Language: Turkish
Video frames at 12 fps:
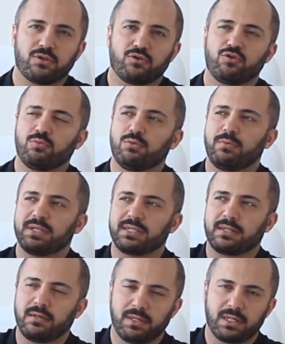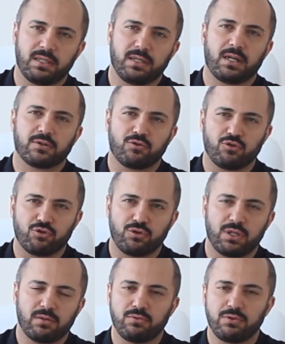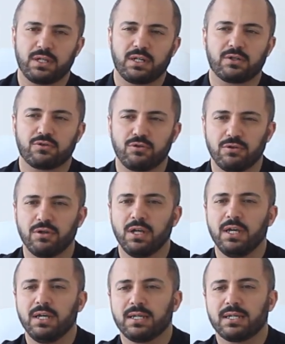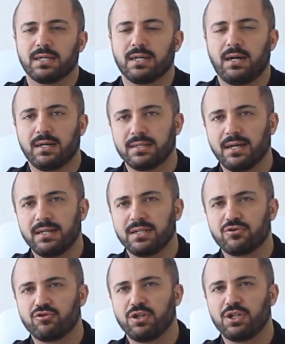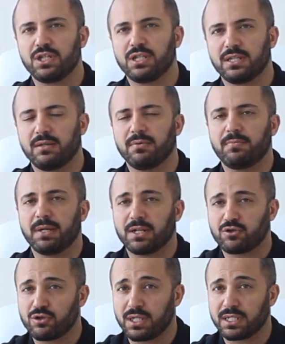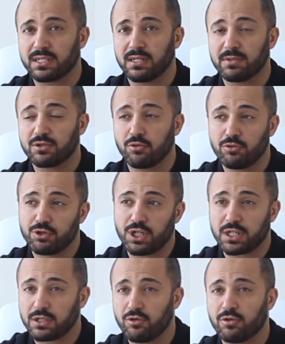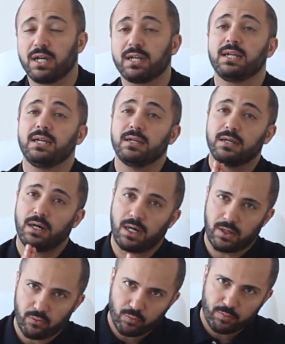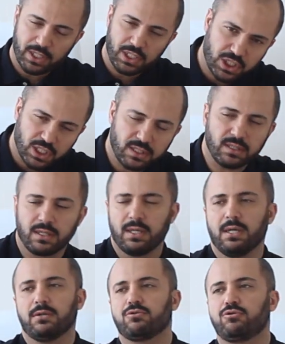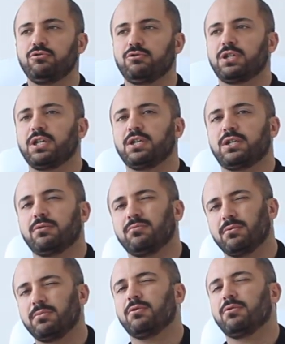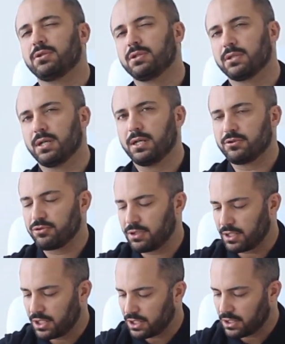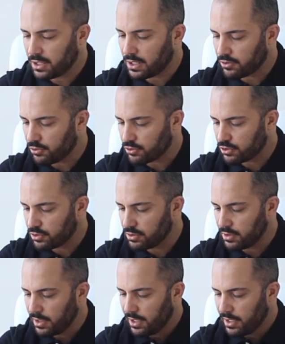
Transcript: Çünkü mobese kameralar artıyor. Şunlar bunlar artıyor. E, adalet sürecinde de bir personel azalması olacak diyorlar. Avrupa için, Türkiye için bu bir 10 yıl daha sürer için rahat olsun.